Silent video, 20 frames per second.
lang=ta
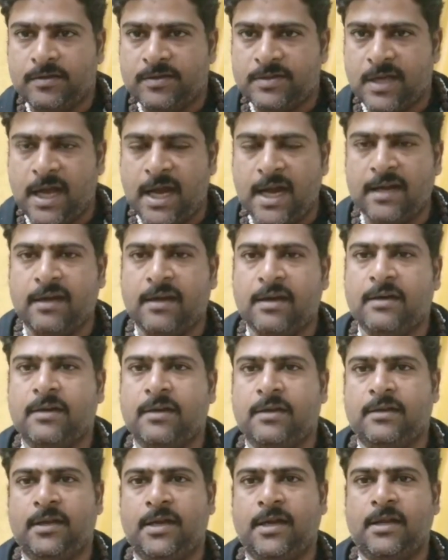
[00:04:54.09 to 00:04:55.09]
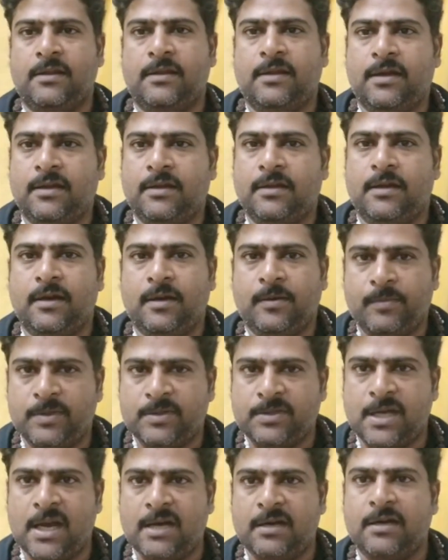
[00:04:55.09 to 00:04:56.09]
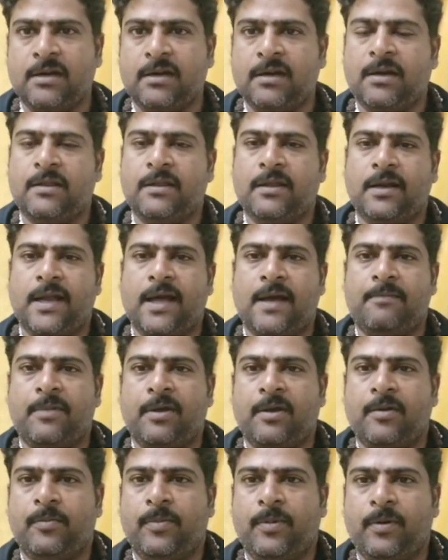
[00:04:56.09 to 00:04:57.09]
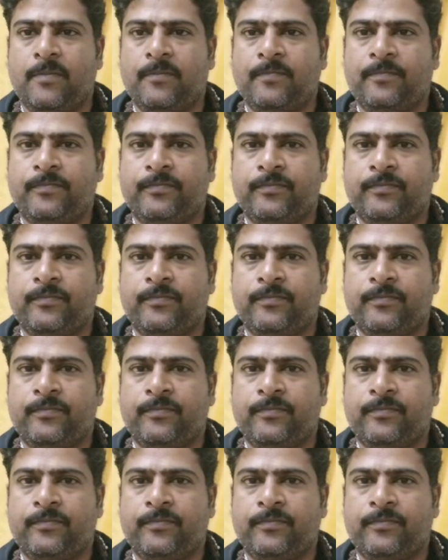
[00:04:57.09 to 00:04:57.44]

ஷார்ட்கட்டை தேட தேட தேட நம்ம ஷார்ட்கட்ல தான் நாம இருப்போம்